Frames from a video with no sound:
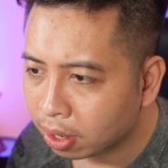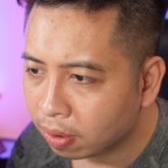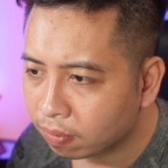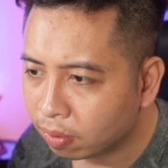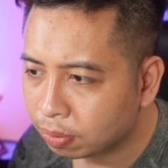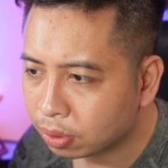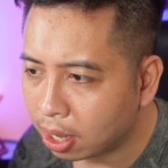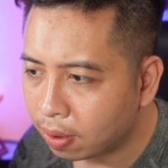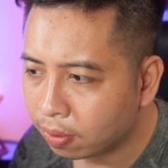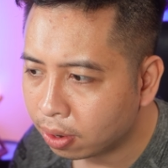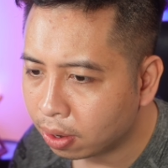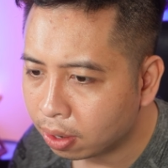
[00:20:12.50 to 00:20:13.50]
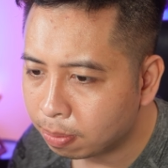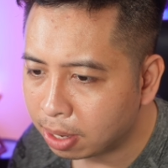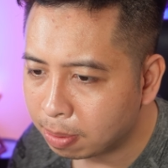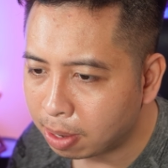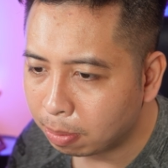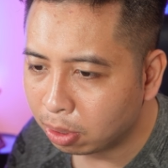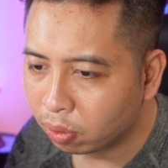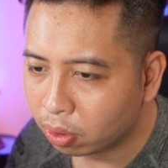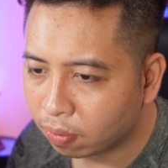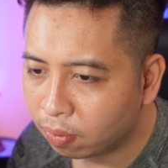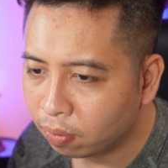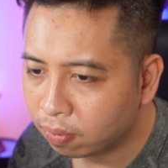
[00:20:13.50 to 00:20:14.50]
form sao của nó mà bạn build
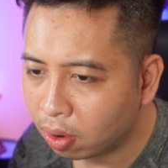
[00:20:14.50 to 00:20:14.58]
kiểu full